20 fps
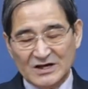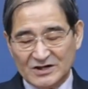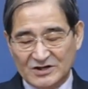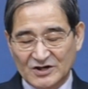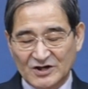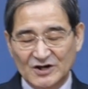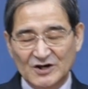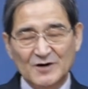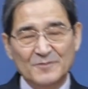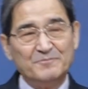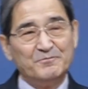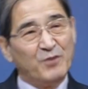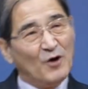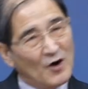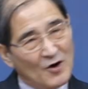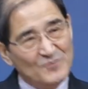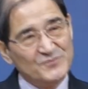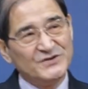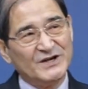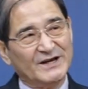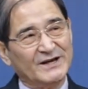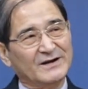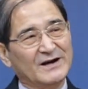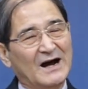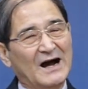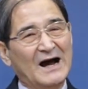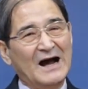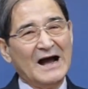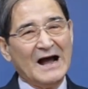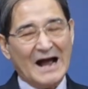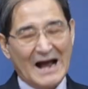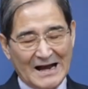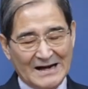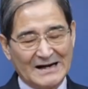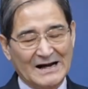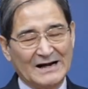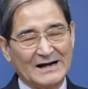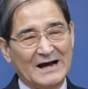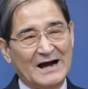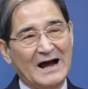그 범죄가
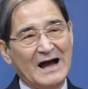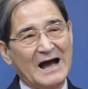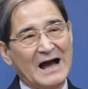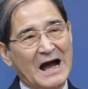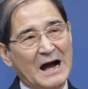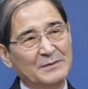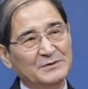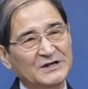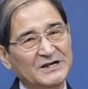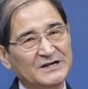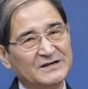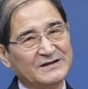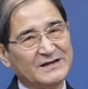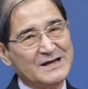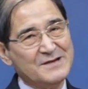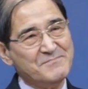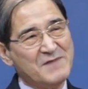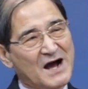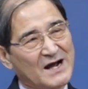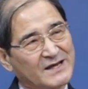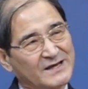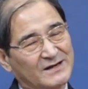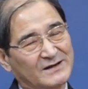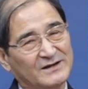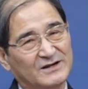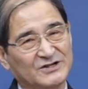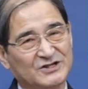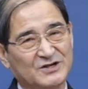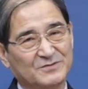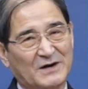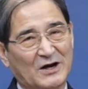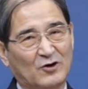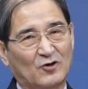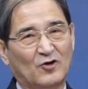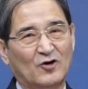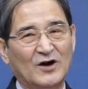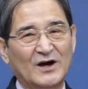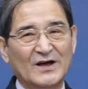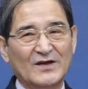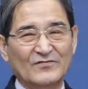하나하나 아버지께 맡기는 것이
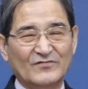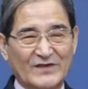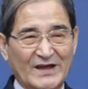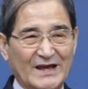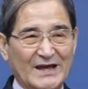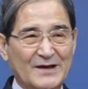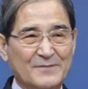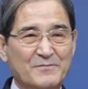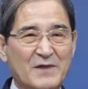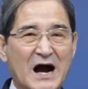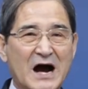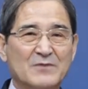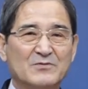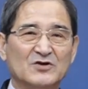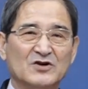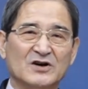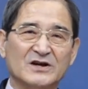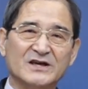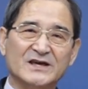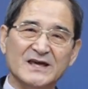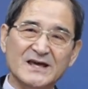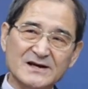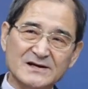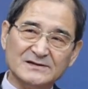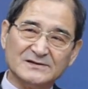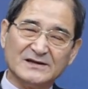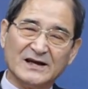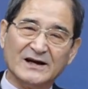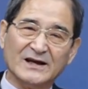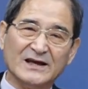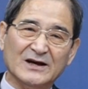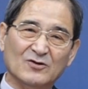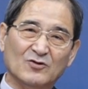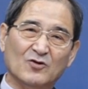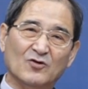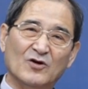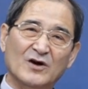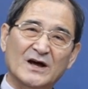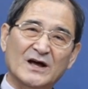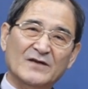바로 내 마음을 깨끗하게
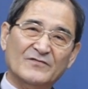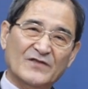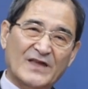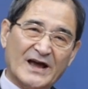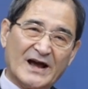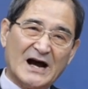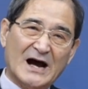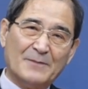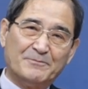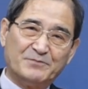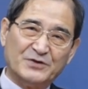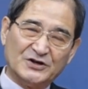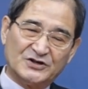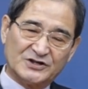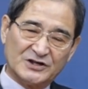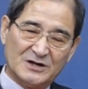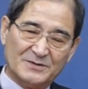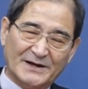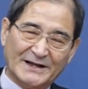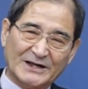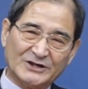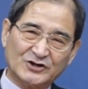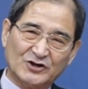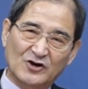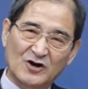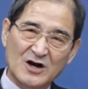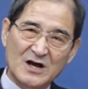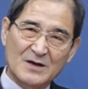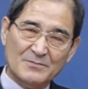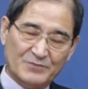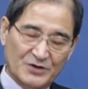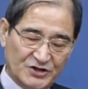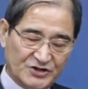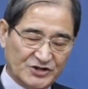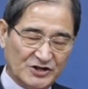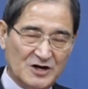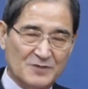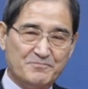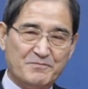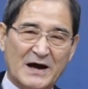하고 내가 빛을 받아서
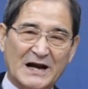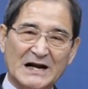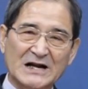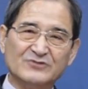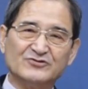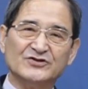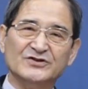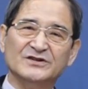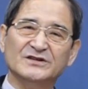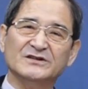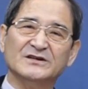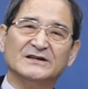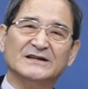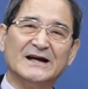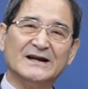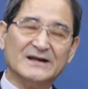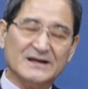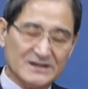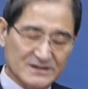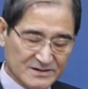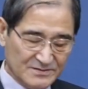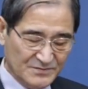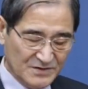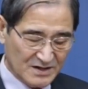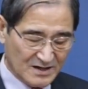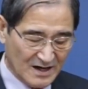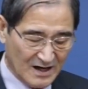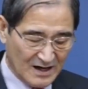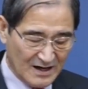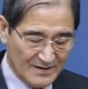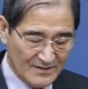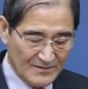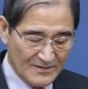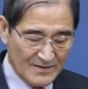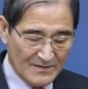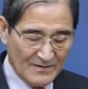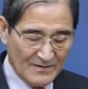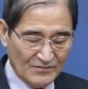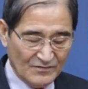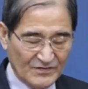빛을 받을 수 있는 것 아니겠습니까?
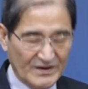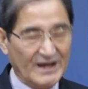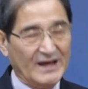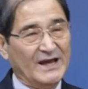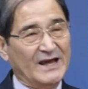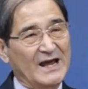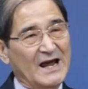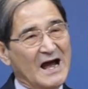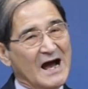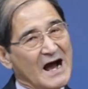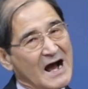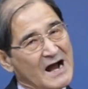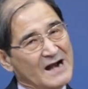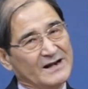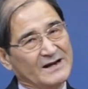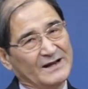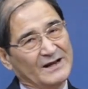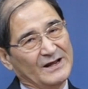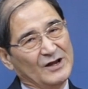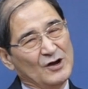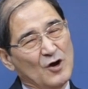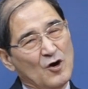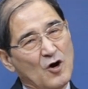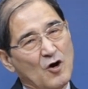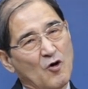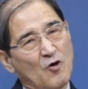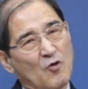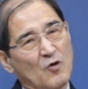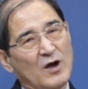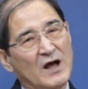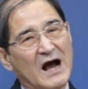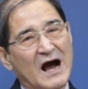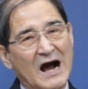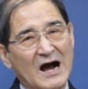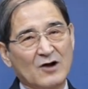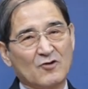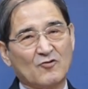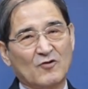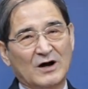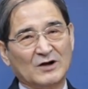내 안에
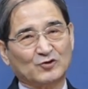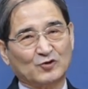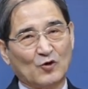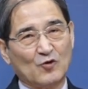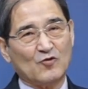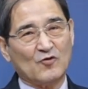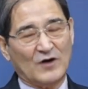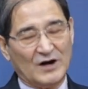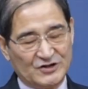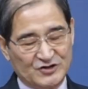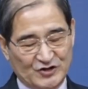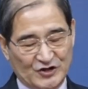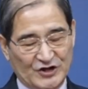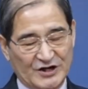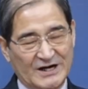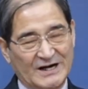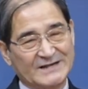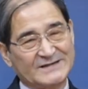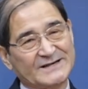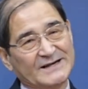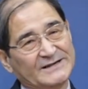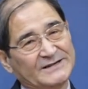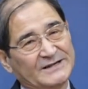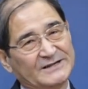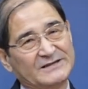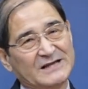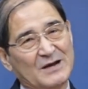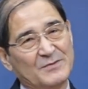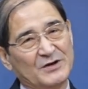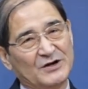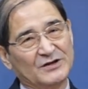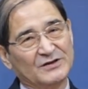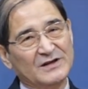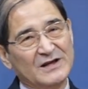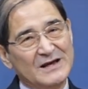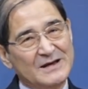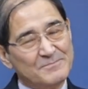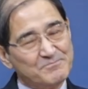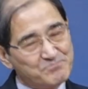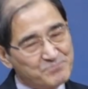악과 독과 죄가 쌓여 있다면
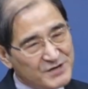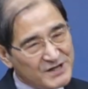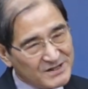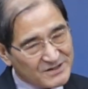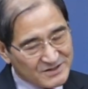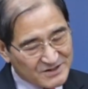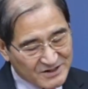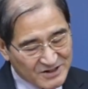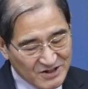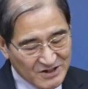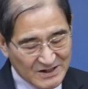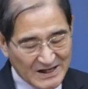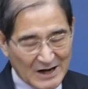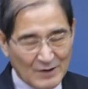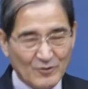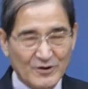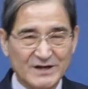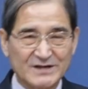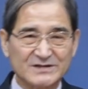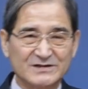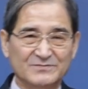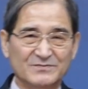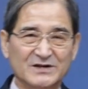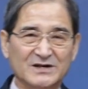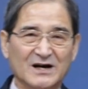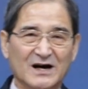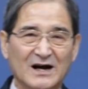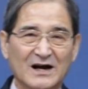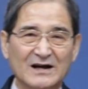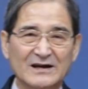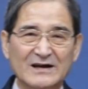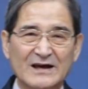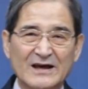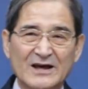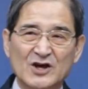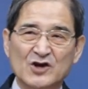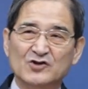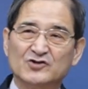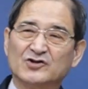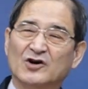빛이 나오겠습니까?
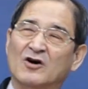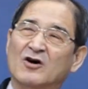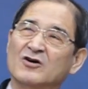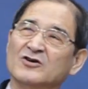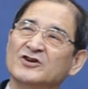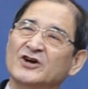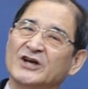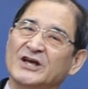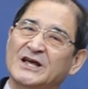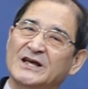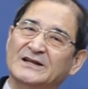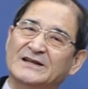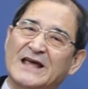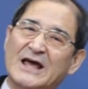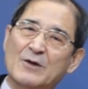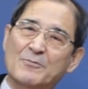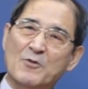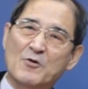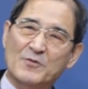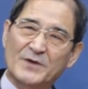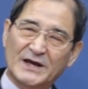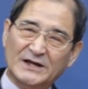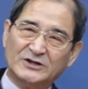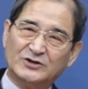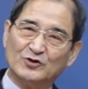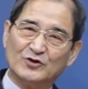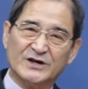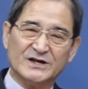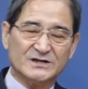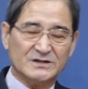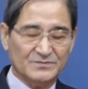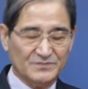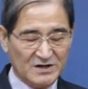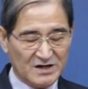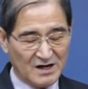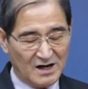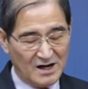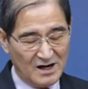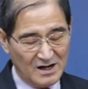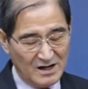성령이 내 몸에
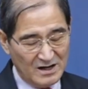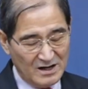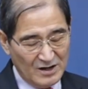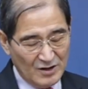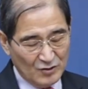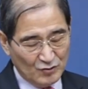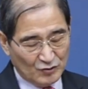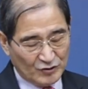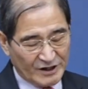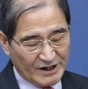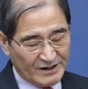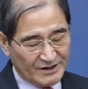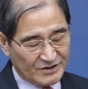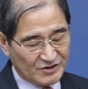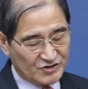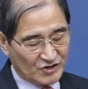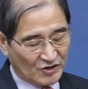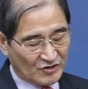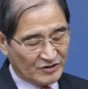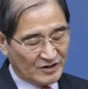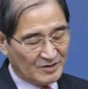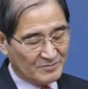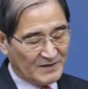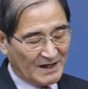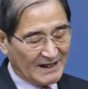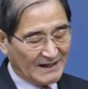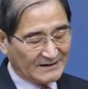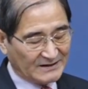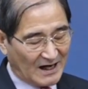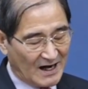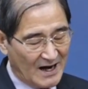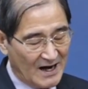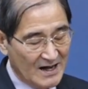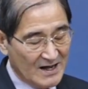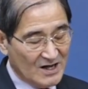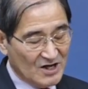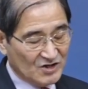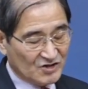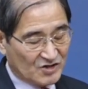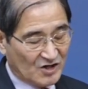들어오겠습니까? 우리는 성령 받았다,
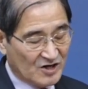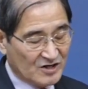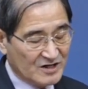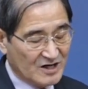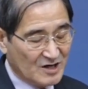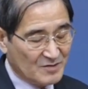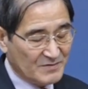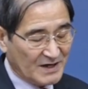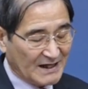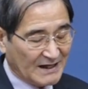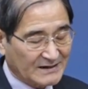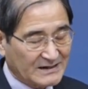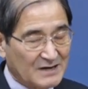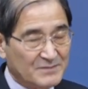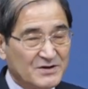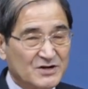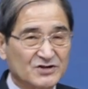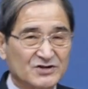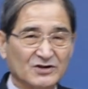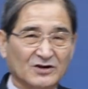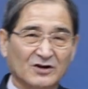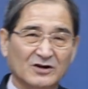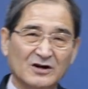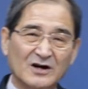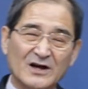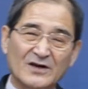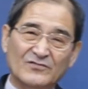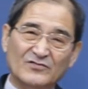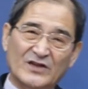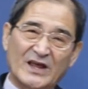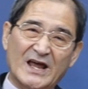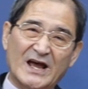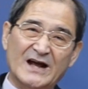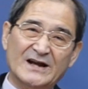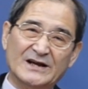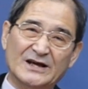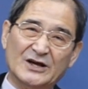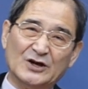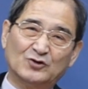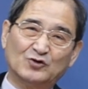성령 받았다면서 내
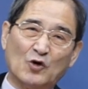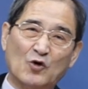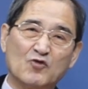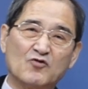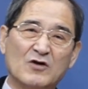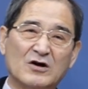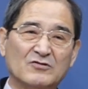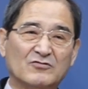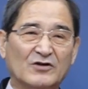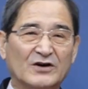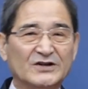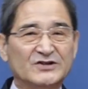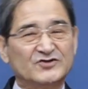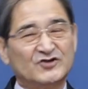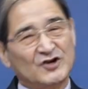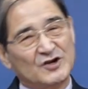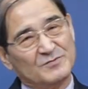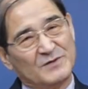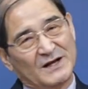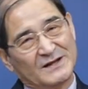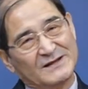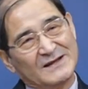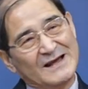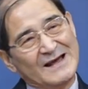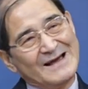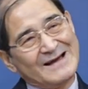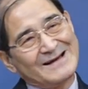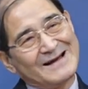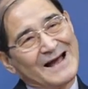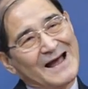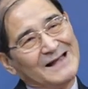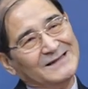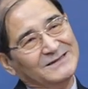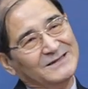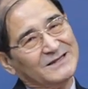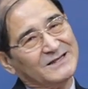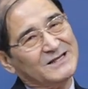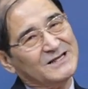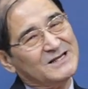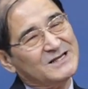안에 독과과 죄만
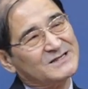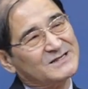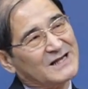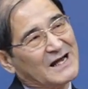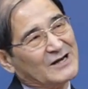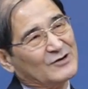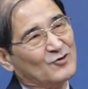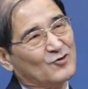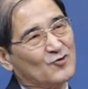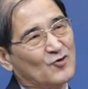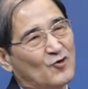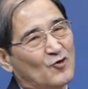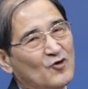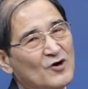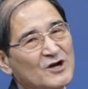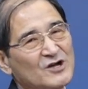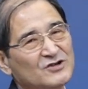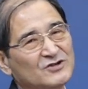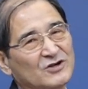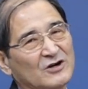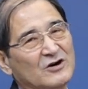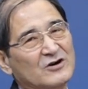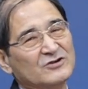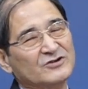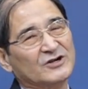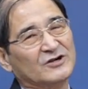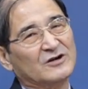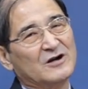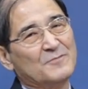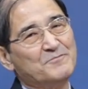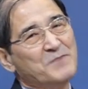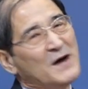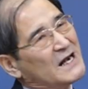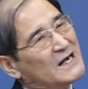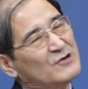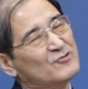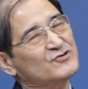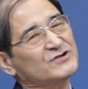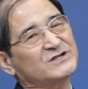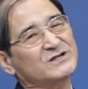가득히 쌓아놓고 성령을
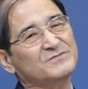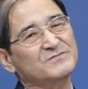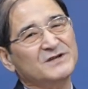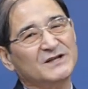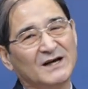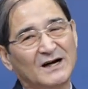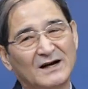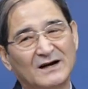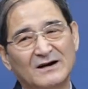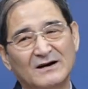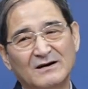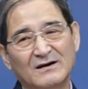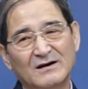팔하고 있습니다.